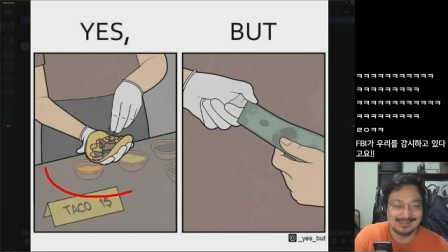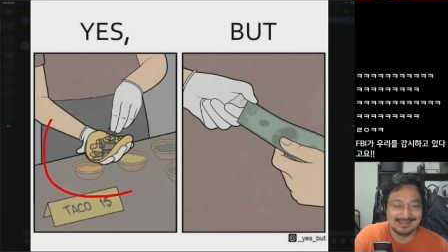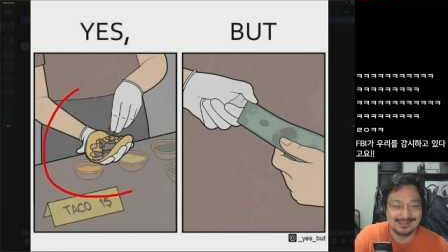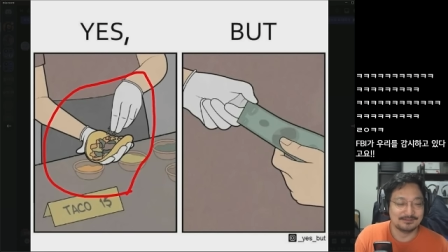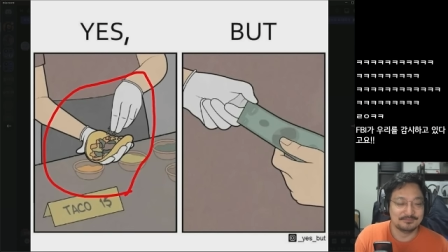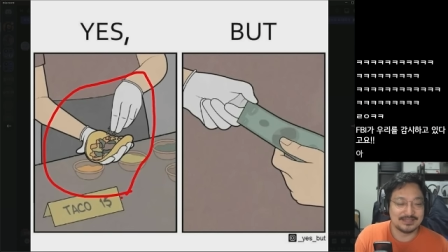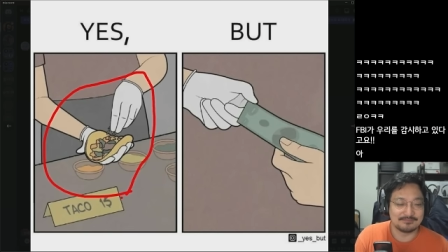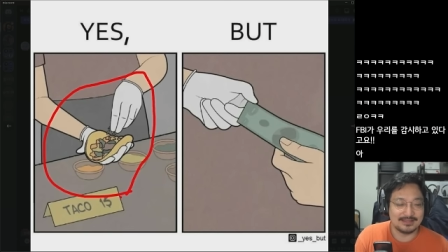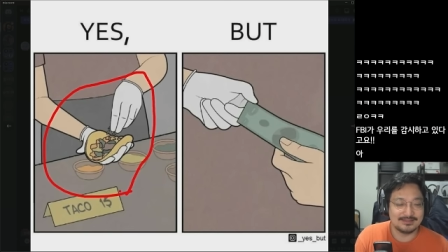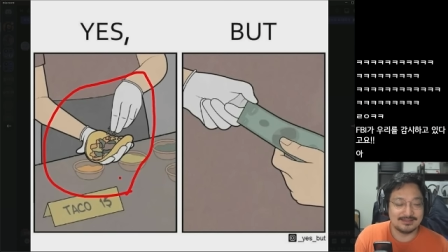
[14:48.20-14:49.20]
아, 음식
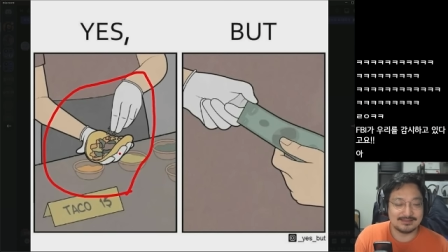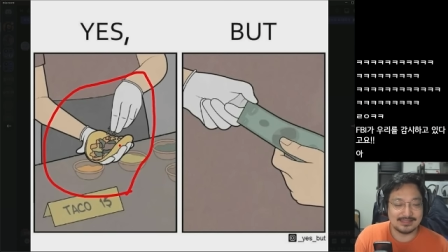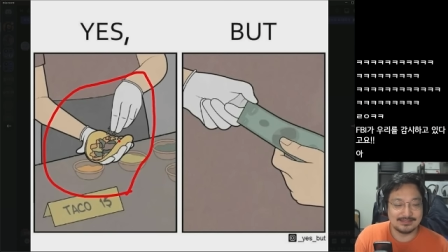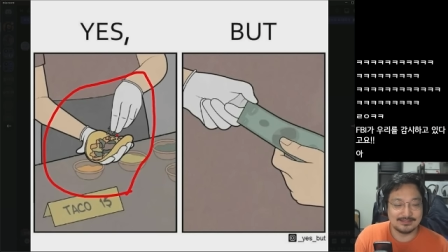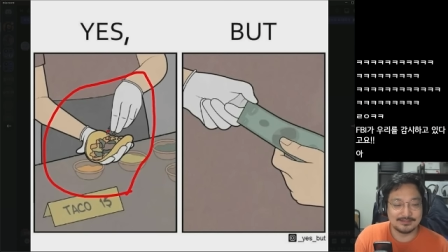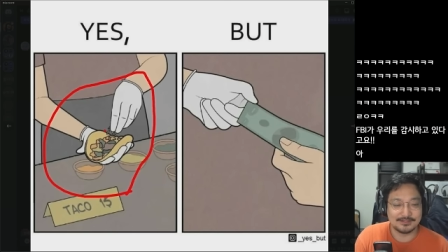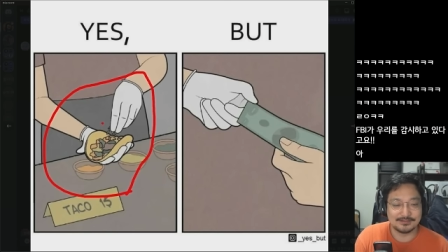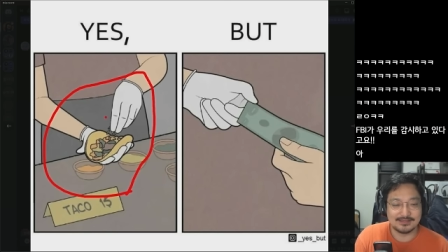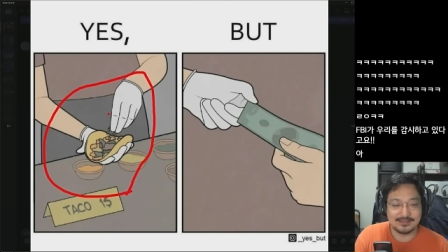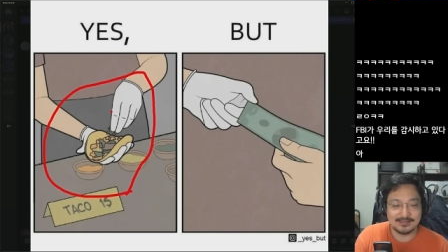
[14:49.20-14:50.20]
만들 때는
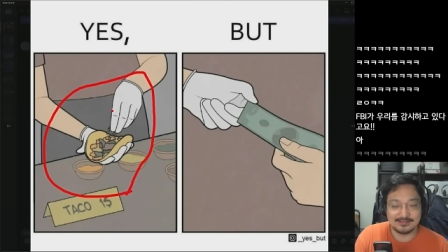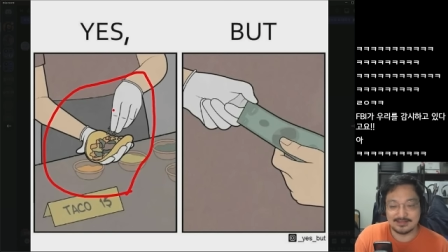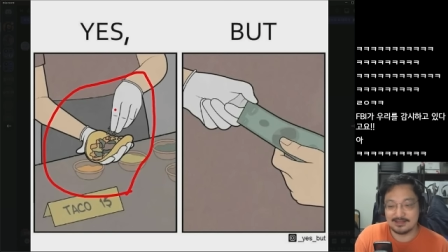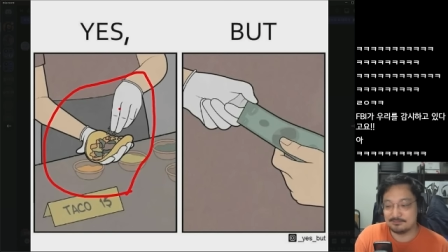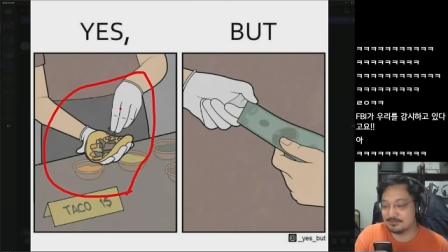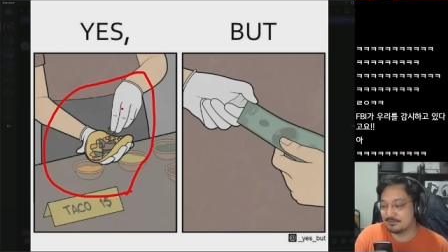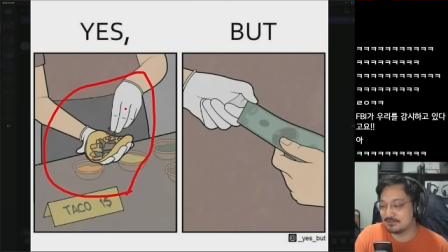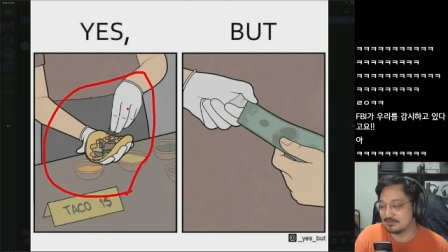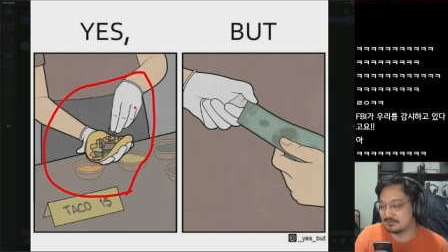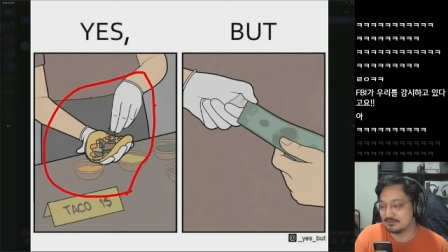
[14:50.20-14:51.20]
저렇게 장갑
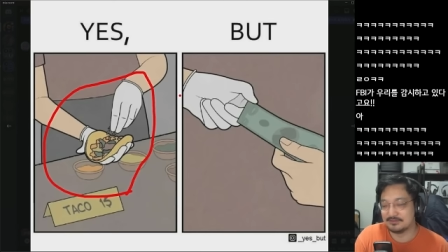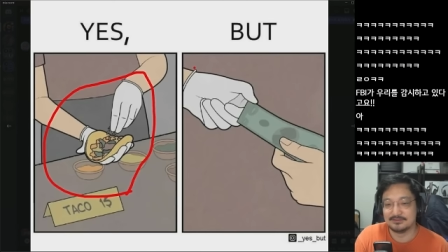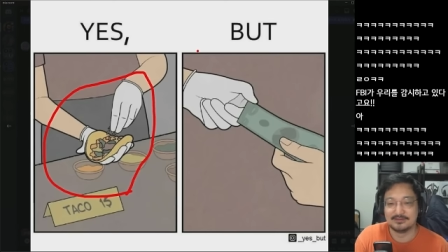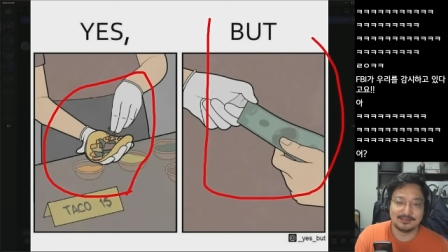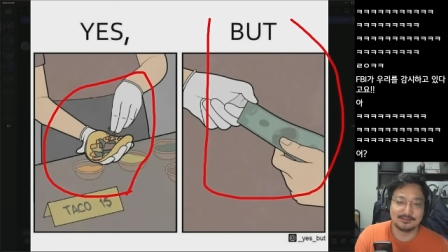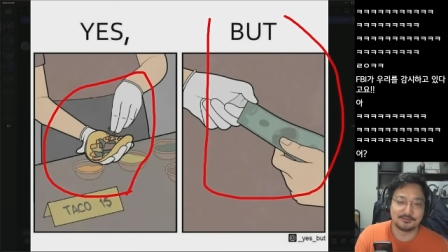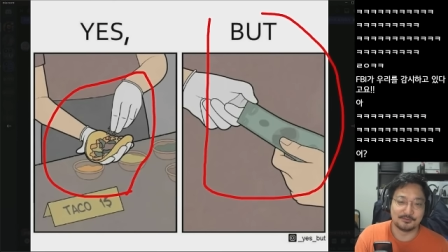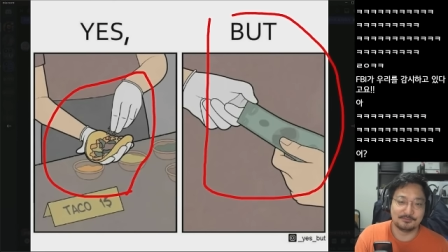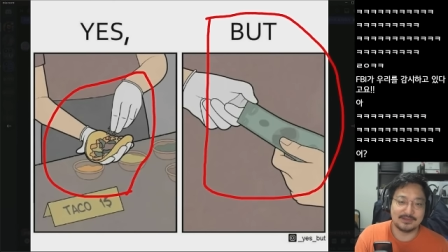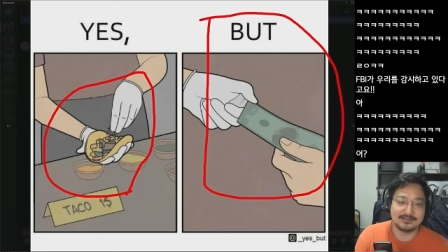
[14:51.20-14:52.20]
쓰면서
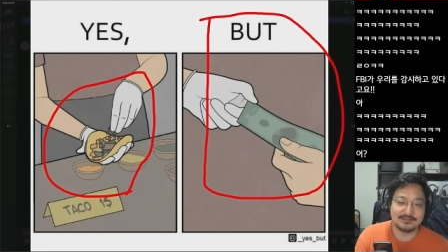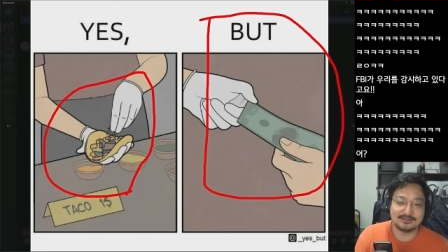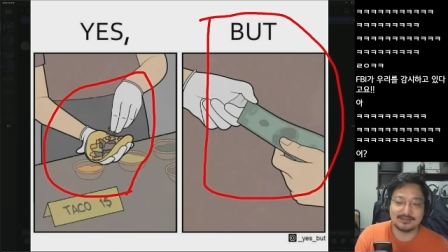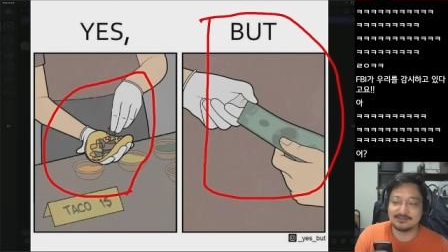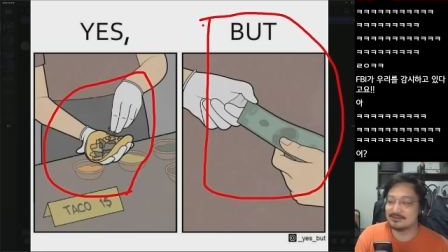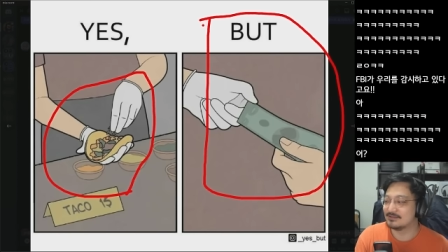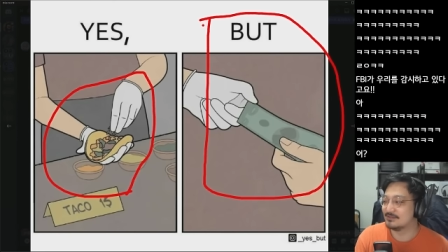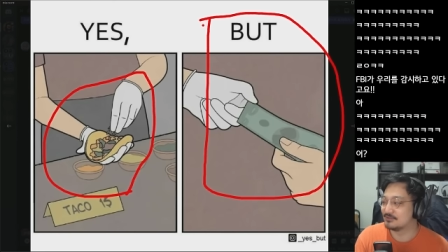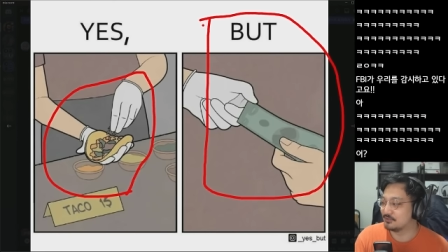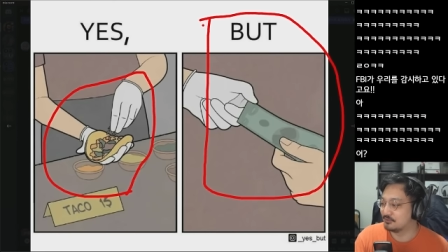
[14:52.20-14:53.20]
돈 받을 때는
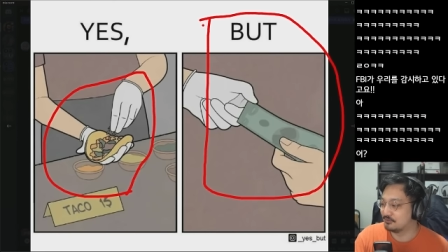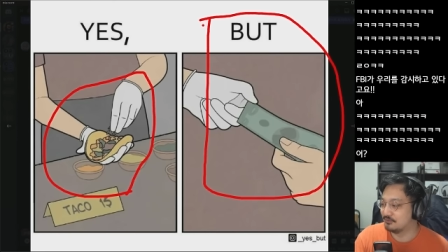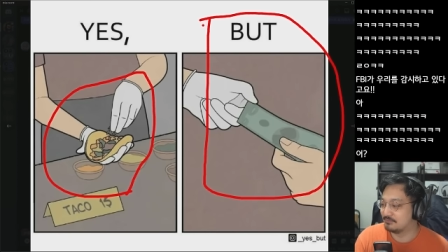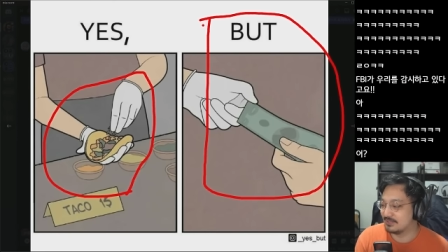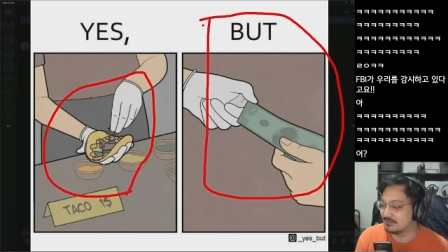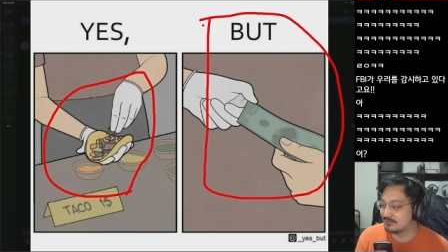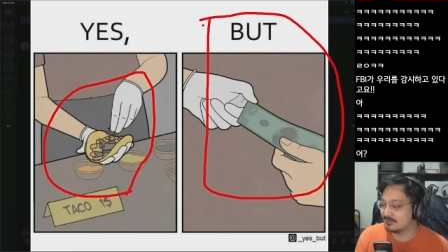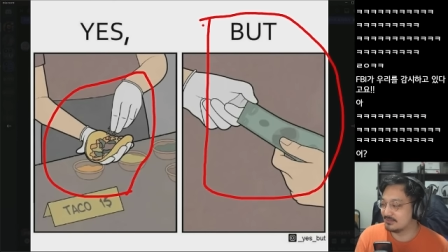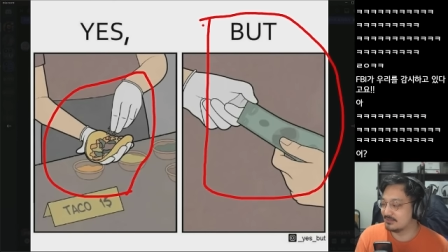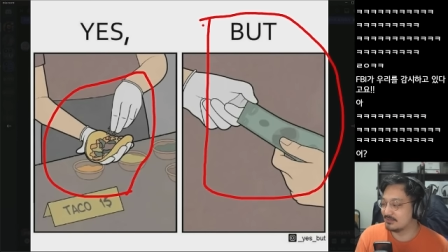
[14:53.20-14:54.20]
그냥 저걸로
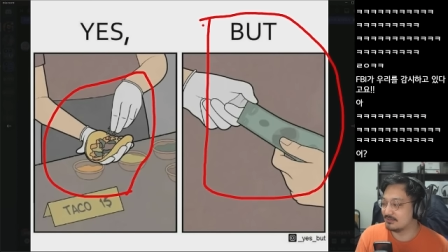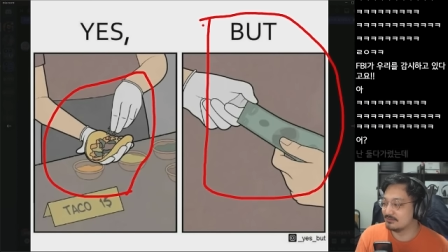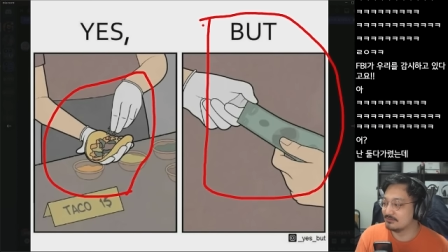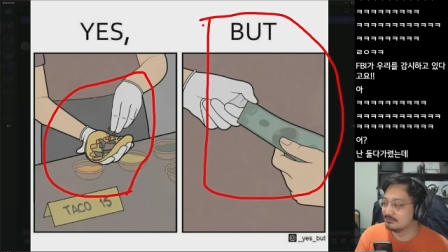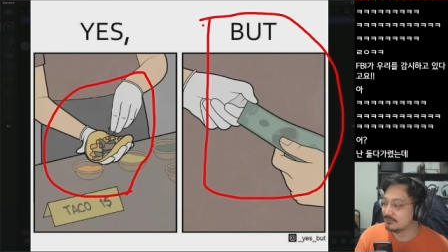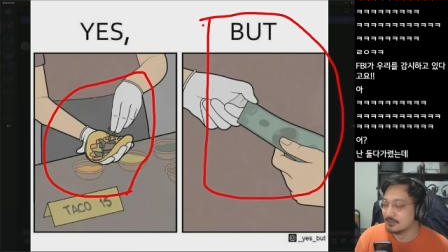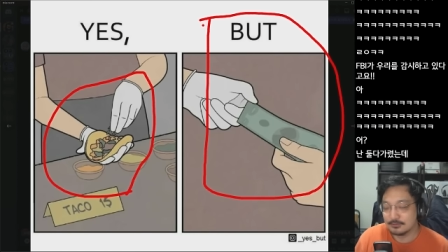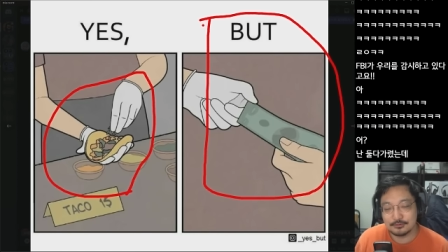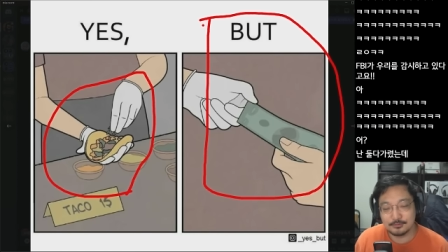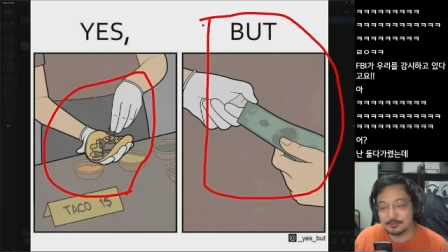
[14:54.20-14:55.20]
받는다는
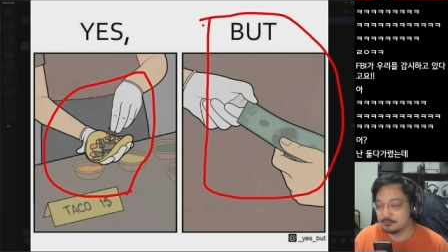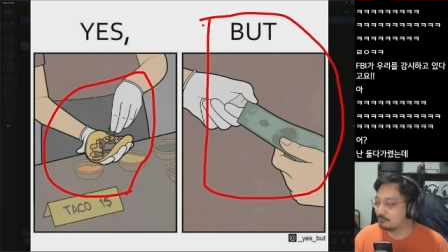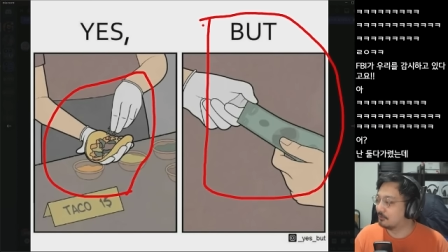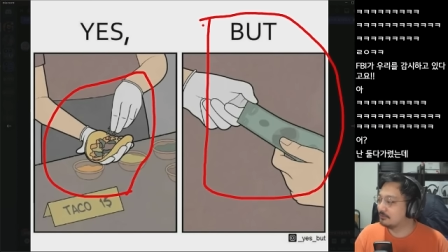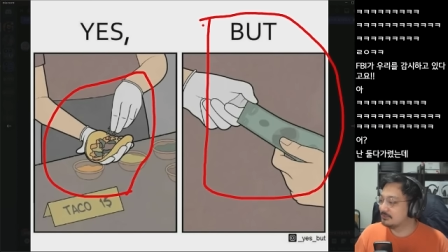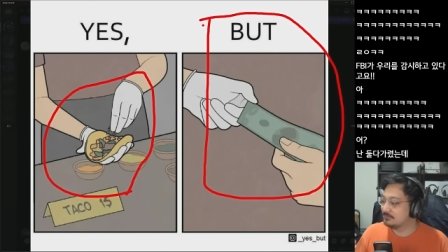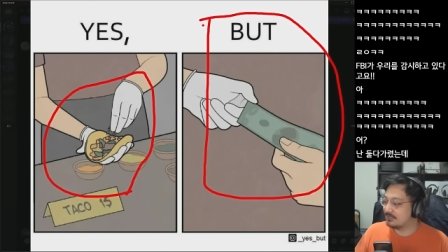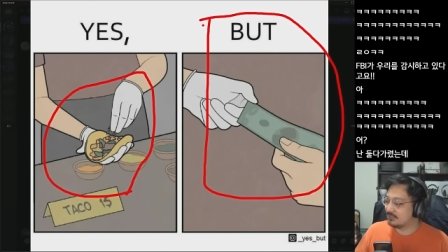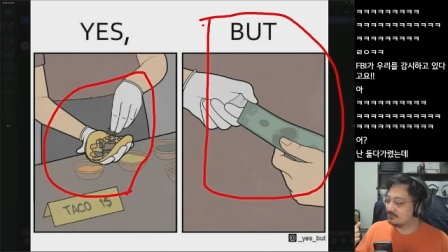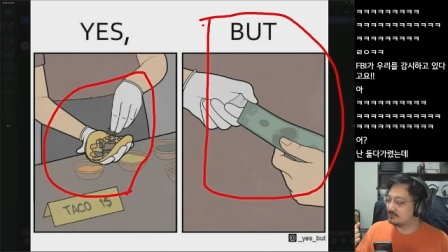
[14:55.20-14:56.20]
그러면 뭔
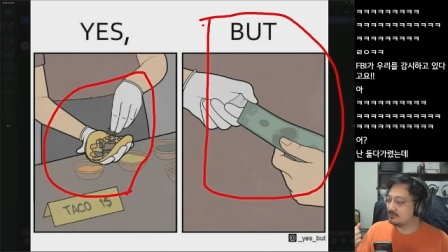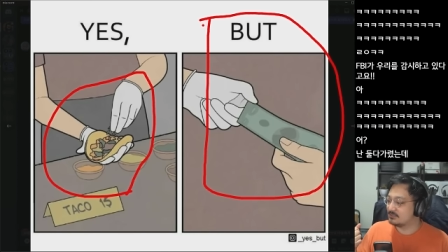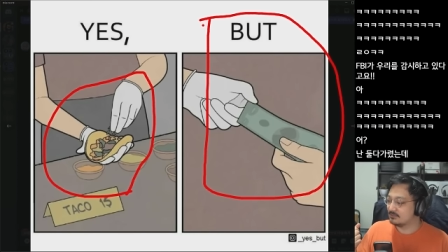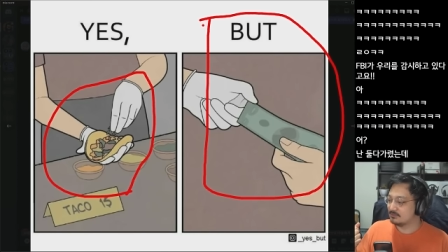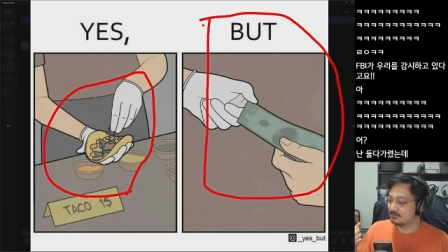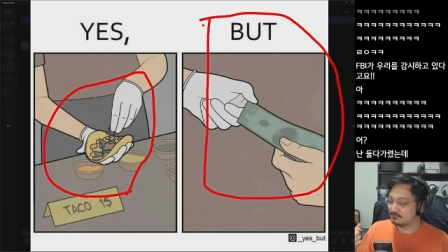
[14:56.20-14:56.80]
의미가 있지?